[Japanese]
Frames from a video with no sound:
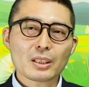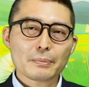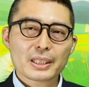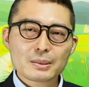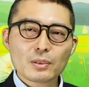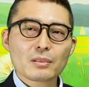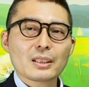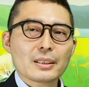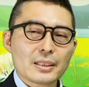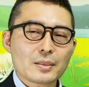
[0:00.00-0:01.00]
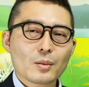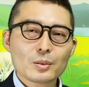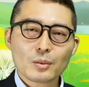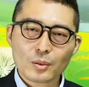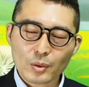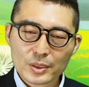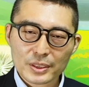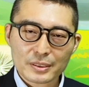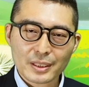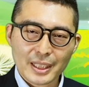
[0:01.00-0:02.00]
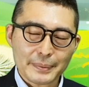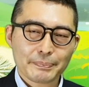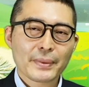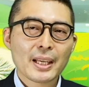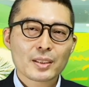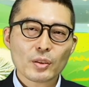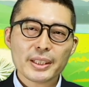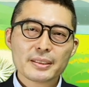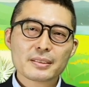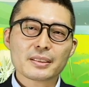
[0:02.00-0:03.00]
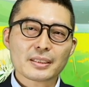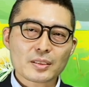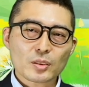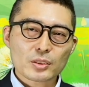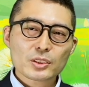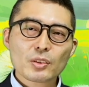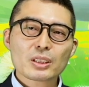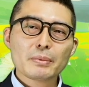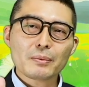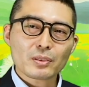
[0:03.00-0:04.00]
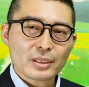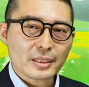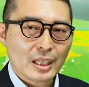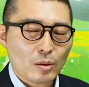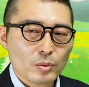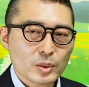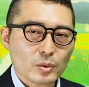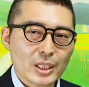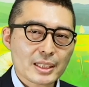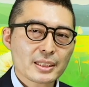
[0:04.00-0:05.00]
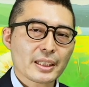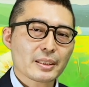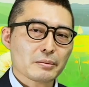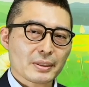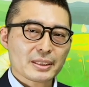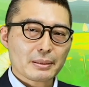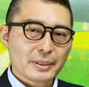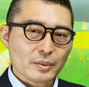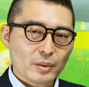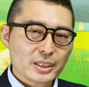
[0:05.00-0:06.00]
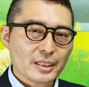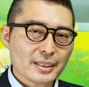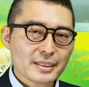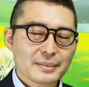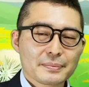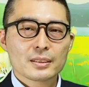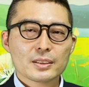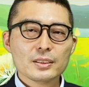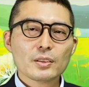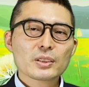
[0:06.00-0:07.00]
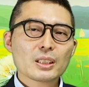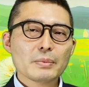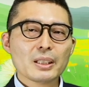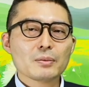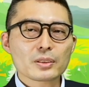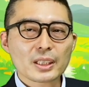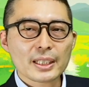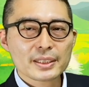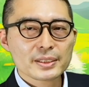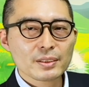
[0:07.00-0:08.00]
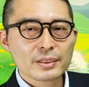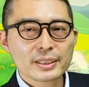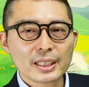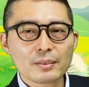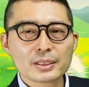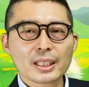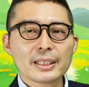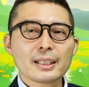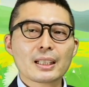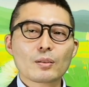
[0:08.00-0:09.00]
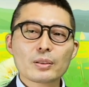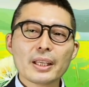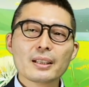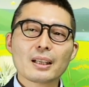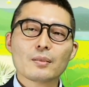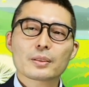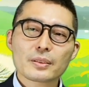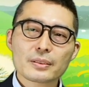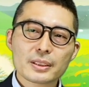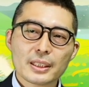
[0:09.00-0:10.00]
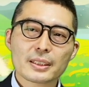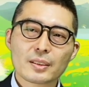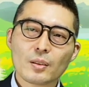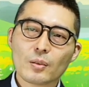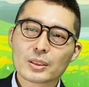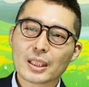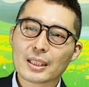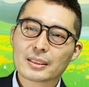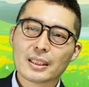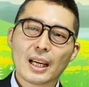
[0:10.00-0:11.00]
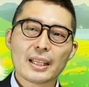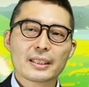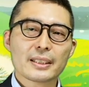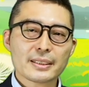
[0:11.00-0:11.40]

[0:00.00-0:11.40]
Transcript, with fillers: とは別物なんですね、そこのところご注意ください。と言いつつですね、ちょっと従業者名簿のですね、加工もちょっとお出ししたいと思います。いきますよ、こちらです。従業者名簿最終の記載をした日から5年間保存し、その後直ちに廃棄し